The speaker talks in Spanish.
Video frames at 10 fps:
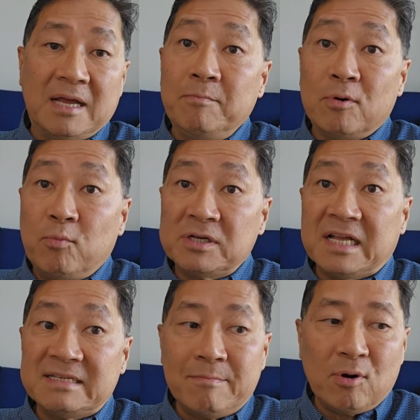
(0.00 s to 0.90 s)
hay
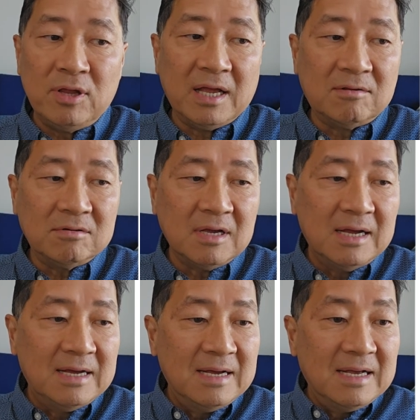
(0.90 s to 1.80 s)
propuestas de proyectos,
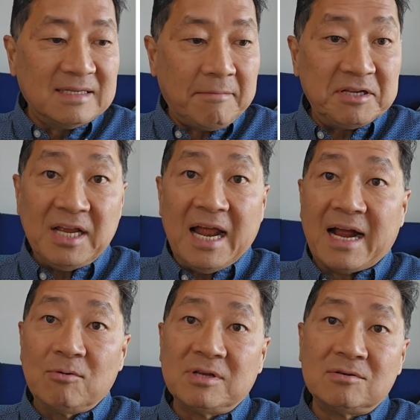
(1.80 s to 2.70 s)
saber si la
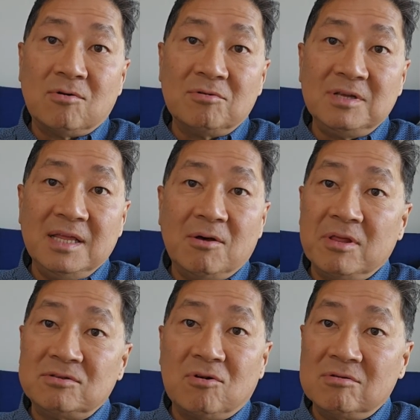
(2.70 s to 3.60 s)
causa es conocida o
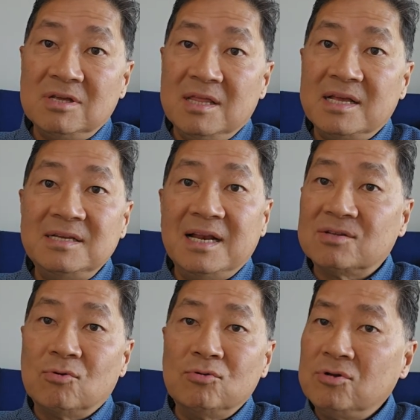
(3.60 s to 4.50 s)
desconocida y si
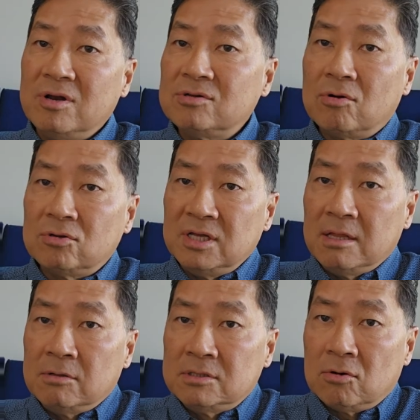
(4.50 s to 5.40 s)
la solución es
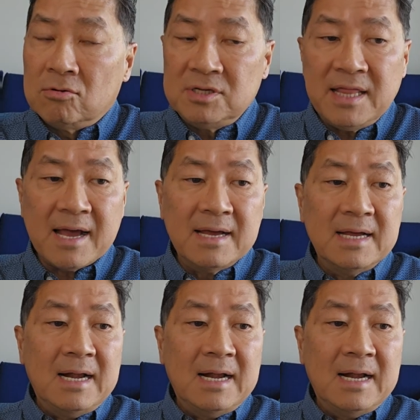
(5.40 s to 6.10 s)
conocida o desconocida.